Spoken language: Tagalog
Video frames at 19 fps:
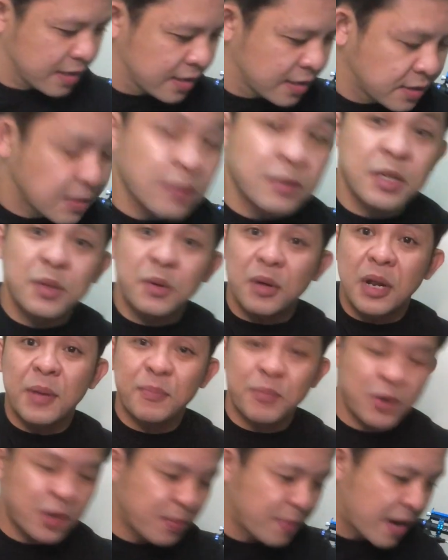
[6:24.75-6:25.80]
So dito ko lang
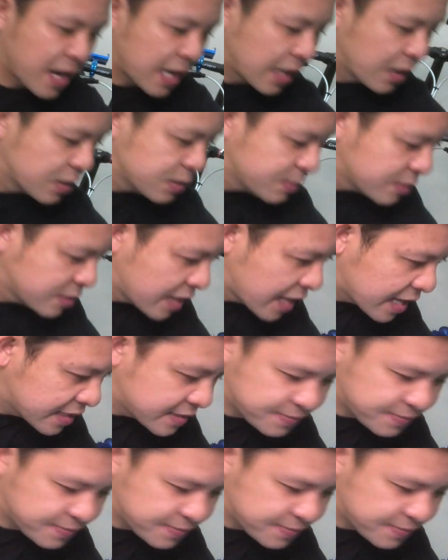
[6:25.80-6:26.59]
po yung mga kahon muna.